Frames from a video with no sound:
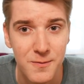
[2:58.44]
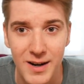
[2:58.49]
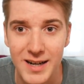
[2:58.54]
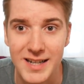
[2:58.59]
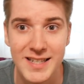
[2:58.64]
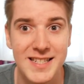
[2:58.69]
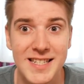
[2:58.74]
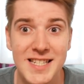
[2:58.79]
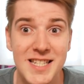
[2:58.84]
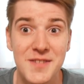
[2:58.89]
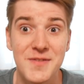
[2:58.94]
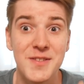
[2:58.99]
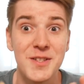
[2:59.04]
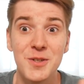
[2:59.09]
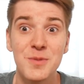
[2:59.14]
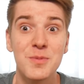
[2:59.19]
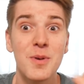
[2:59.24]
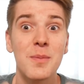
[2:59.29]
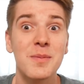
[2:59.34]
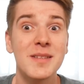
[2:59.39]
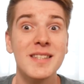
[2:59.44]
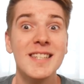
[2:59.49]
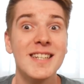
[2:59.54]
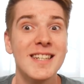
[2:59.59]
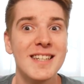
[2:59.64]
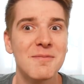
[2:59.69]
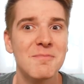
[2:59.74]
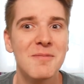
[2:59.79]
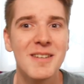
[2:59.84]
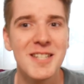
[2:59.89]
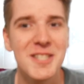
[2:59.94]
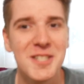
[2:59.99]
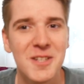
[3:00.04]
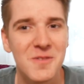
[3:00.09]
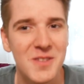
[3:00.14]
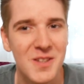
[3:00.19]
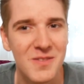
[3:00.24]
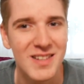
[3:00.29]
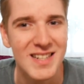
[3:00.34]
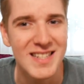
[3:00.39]
falls dieses Video überhaupt irgendein Mensch auf
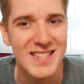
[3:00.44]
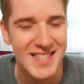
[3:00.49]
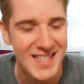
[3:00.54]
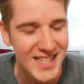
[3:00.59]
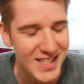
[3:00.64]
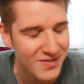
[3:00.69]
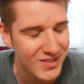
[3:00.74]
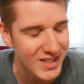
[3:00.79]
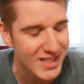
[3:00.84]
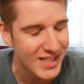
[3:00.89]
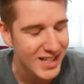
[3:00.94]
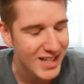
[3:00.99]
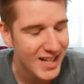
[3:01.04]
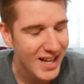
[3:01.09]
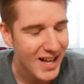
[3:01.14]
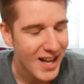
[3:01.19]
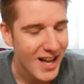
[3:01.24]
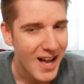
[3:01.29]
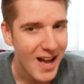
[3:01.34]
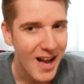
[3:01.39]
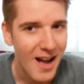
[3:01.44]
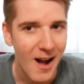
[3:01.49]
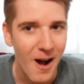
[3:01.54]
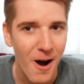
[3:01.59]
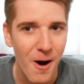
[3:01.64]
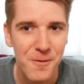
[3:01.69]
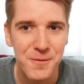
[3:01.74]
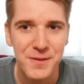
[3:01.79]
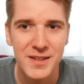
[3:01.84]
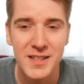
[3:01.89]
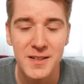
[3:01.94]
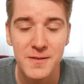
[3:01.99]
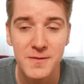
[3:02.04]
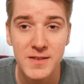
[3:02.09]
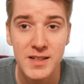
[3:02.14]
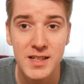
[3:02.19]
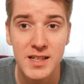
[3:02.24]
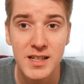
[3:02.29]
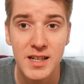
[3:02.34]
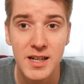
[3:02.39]
der Welt sehen wird. Auf jeden
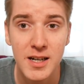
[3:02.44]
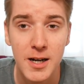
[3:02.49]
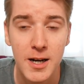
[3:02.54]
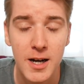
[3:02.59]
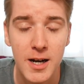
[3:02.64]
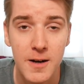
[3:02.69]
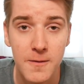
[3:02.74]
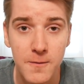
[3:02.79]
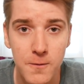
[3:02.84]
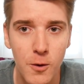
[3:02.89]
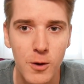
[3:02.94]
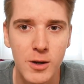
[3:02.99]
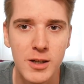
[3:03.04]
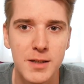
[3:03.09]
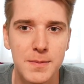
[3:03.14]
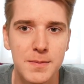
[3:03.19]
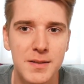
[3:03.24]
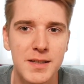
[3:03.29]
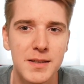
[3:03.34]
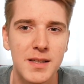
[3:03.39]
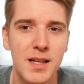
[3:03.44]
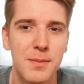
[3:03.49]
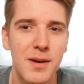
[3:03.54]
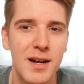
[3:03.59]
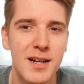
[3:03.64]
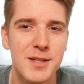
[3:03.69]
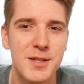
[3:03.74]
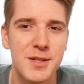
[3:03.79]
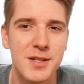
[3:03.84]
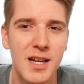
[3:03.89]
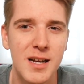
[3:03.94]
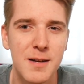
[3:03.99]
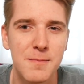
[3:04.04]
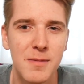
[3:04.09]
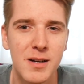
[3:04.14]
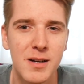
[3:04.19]
Fall äh, freue ich mich dabei zu sein